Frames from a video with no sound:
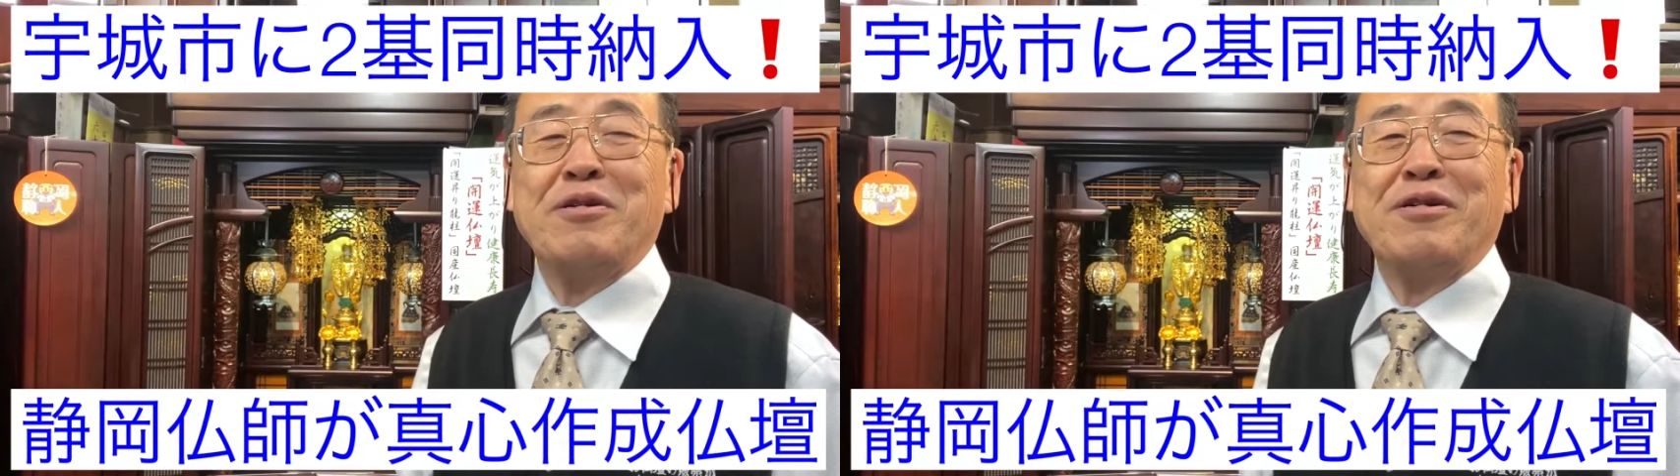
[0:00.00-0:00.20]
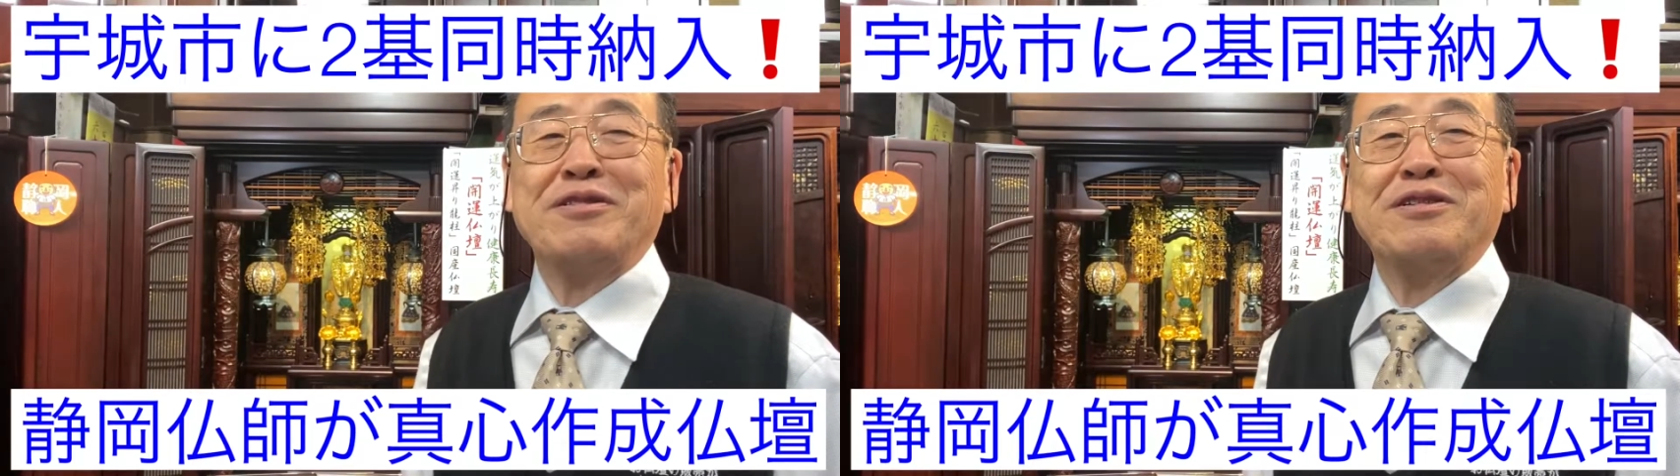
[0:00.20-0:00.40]

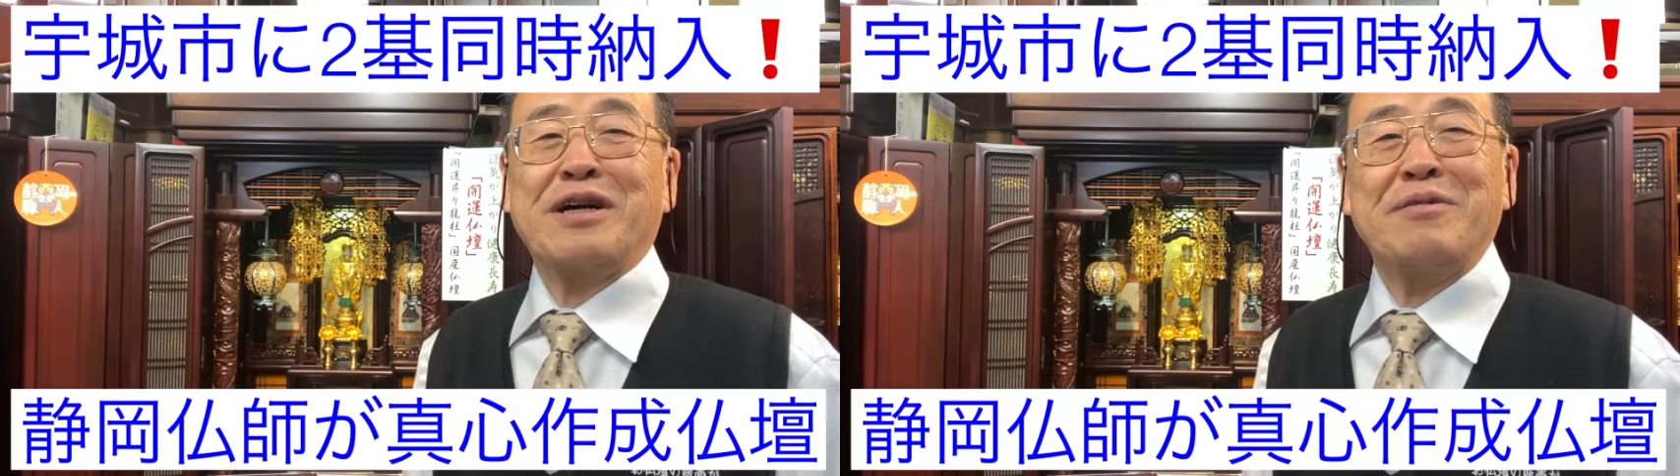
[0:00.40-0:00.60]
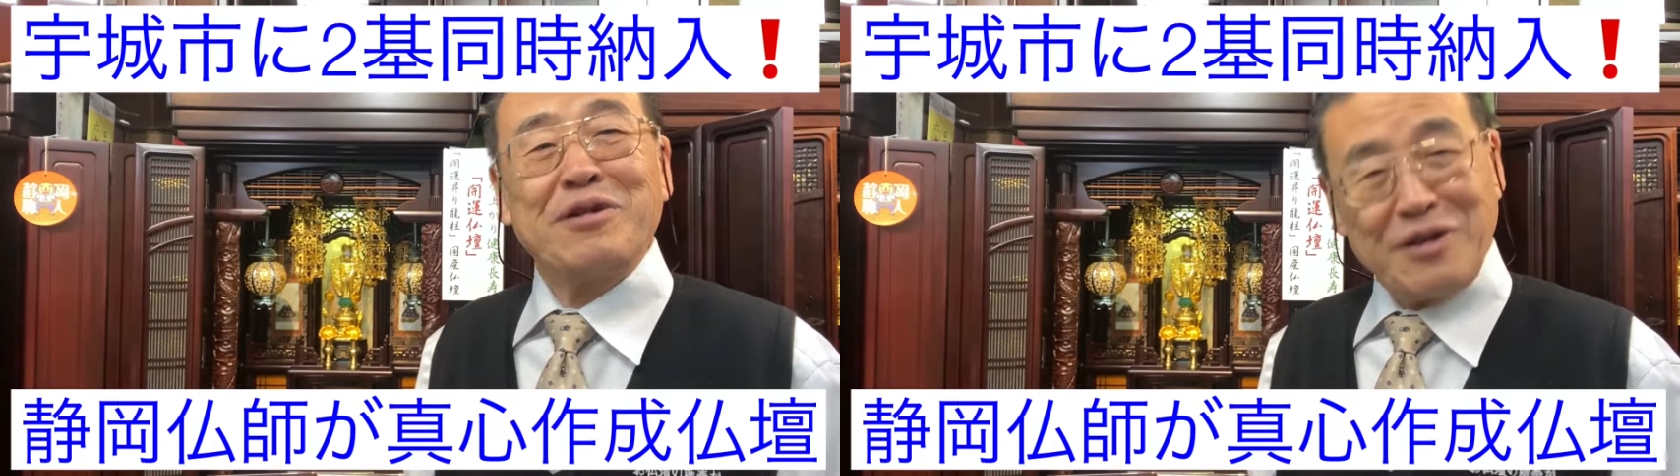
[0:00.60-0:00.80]
はうちの
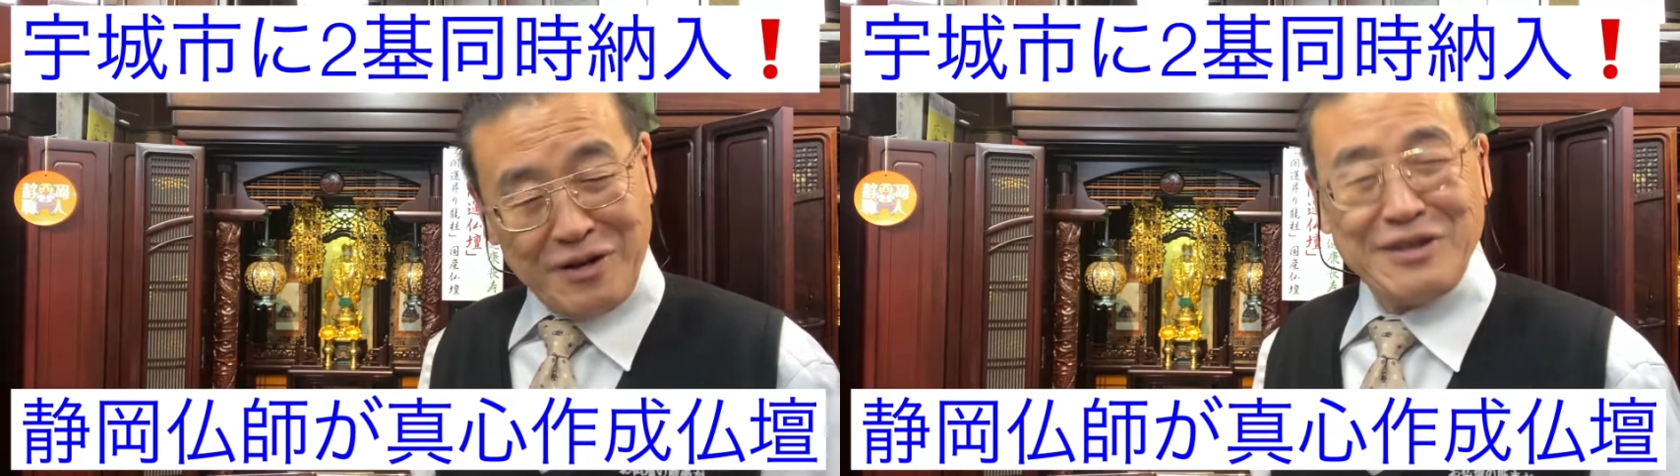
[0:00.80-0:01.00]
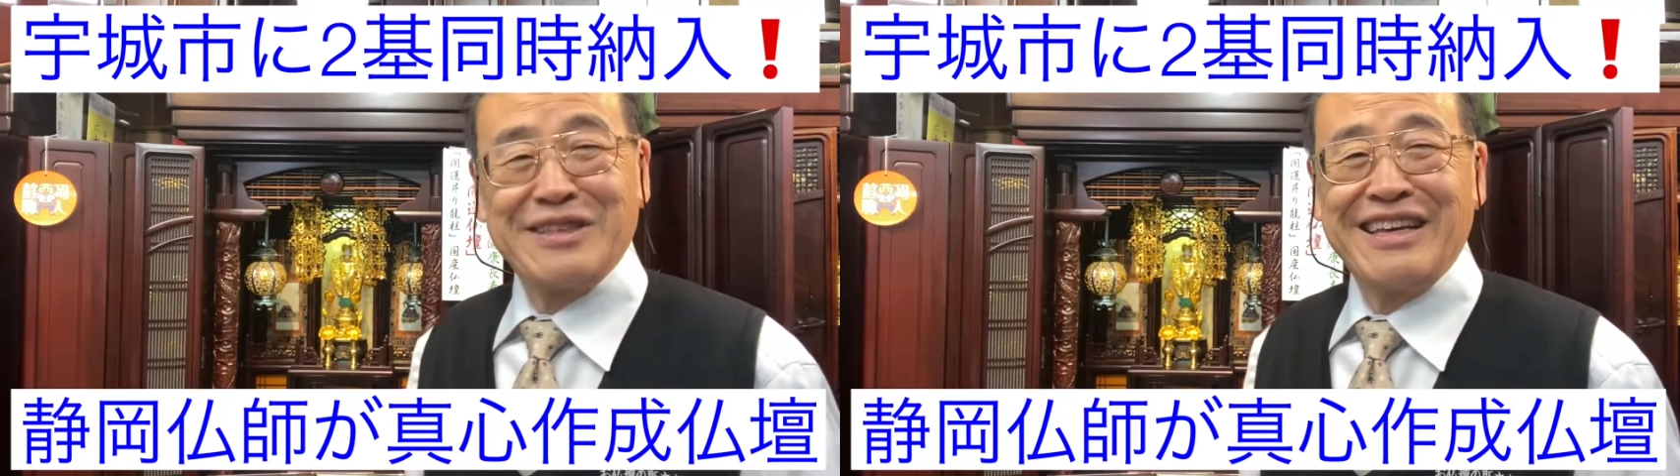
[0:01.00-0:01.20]
家紋
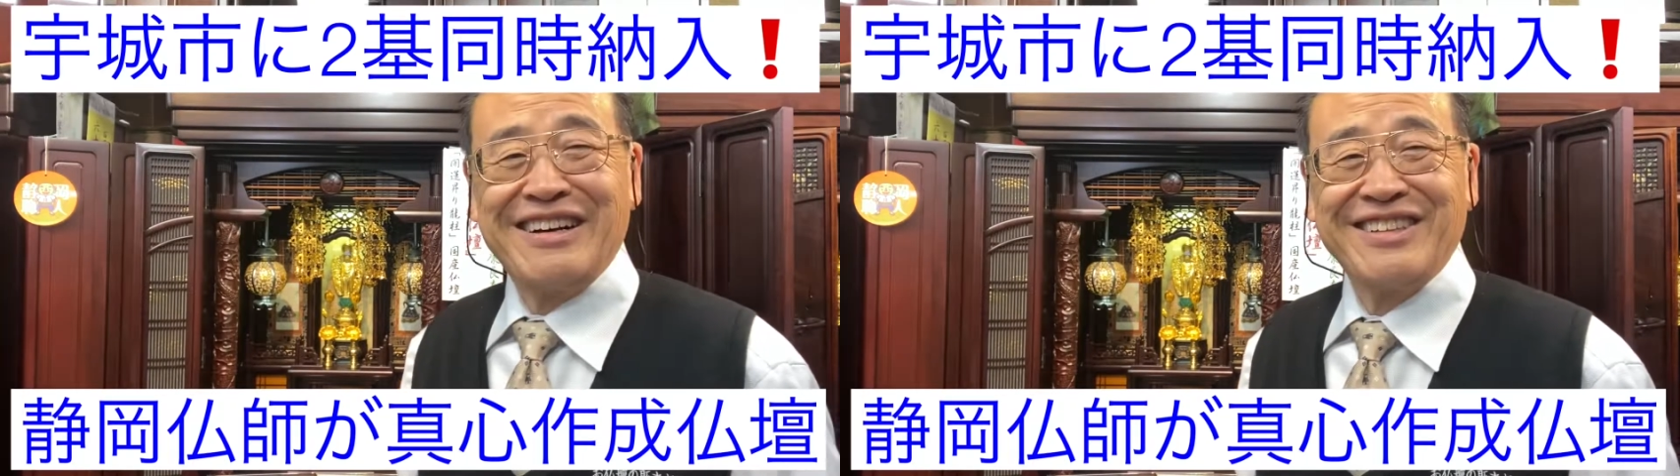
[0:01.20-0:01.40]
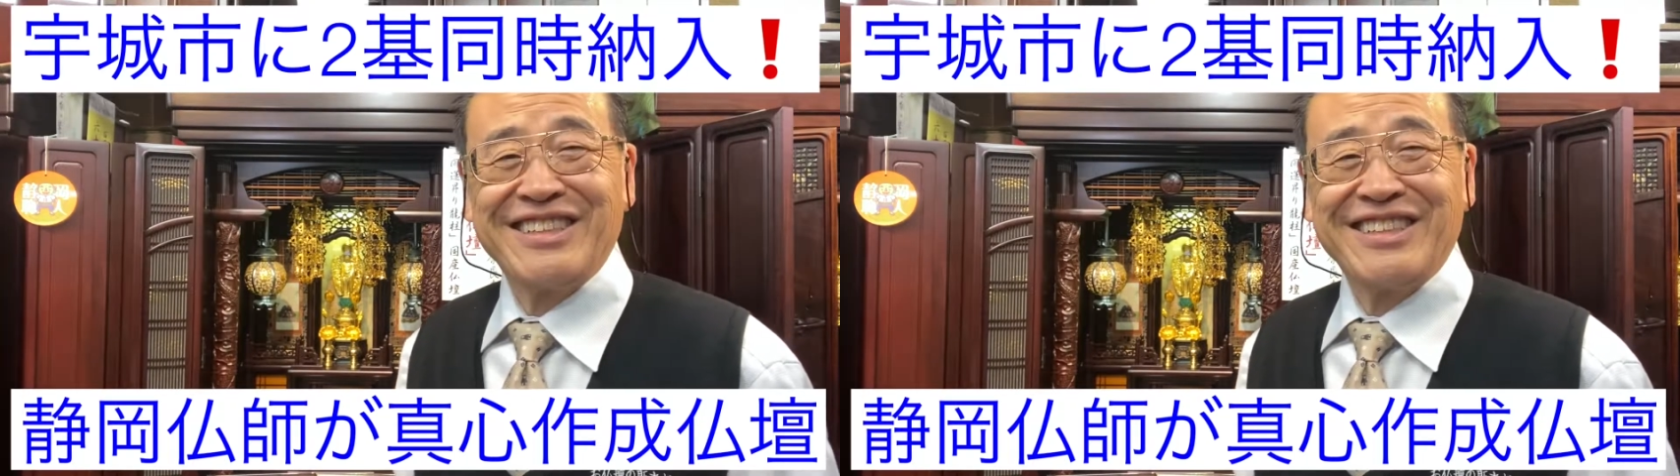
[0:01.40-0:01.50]
よ、言て伝